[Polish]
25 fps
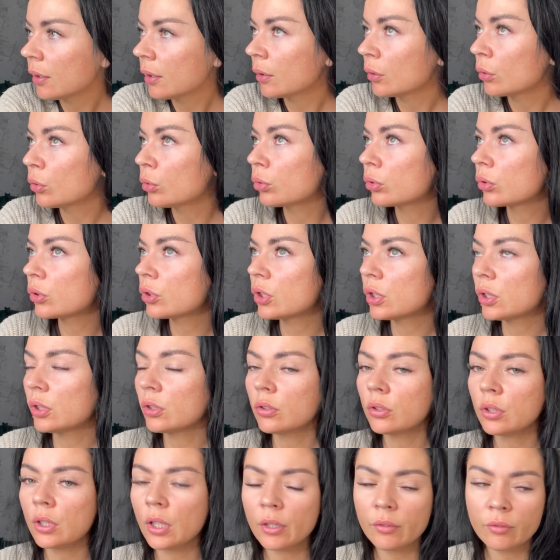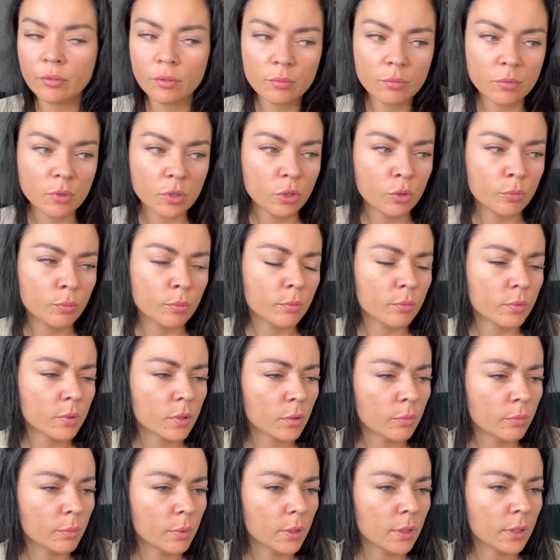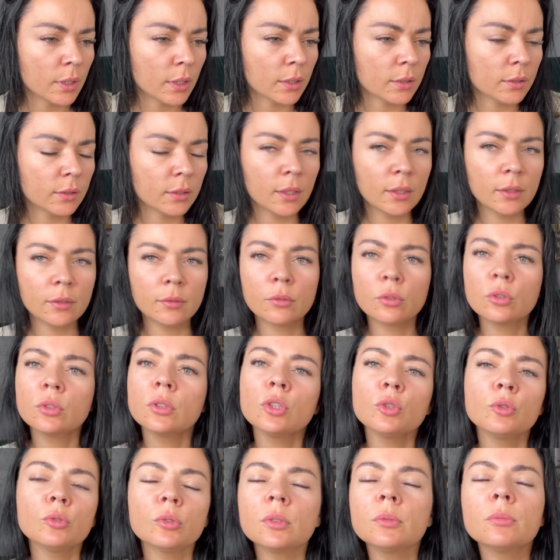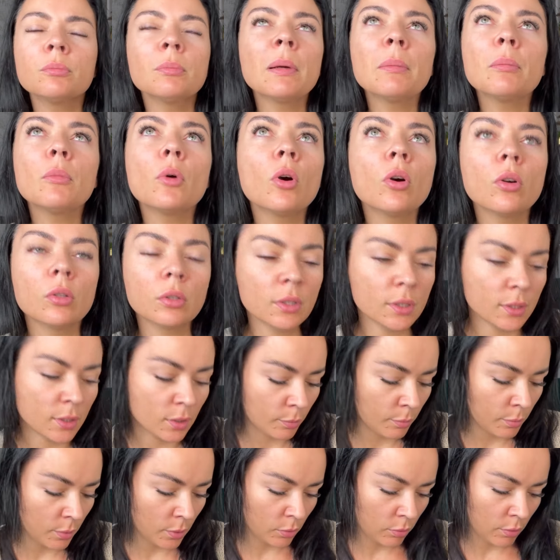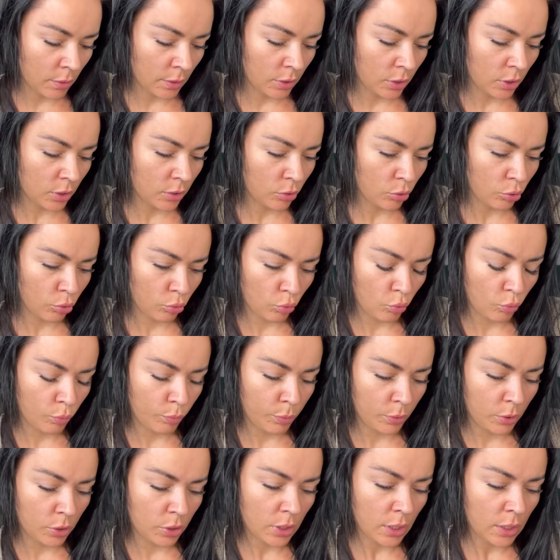kurczę, no nie wiem, coś bym sobie tak ten, coś, mam ochotę sobie, słuchajcie, coś kupić,